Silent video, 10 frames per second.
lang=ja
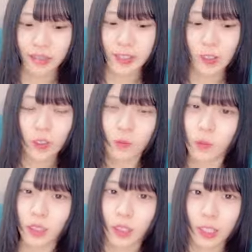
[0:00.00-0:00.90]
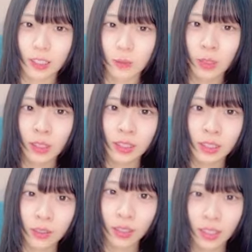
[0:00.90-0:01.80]
わいそうと思ったらカスミンがし
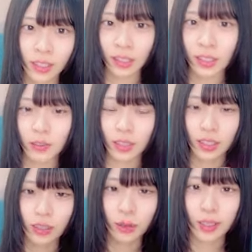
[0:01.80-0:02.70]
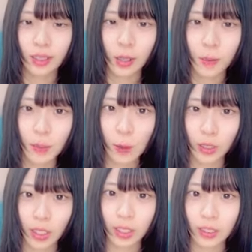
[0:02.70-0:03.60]
てくれたんだねよかったよかった青
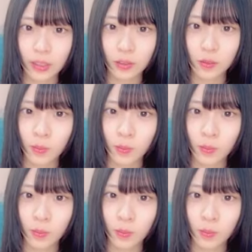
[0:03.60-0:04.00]
にありがとう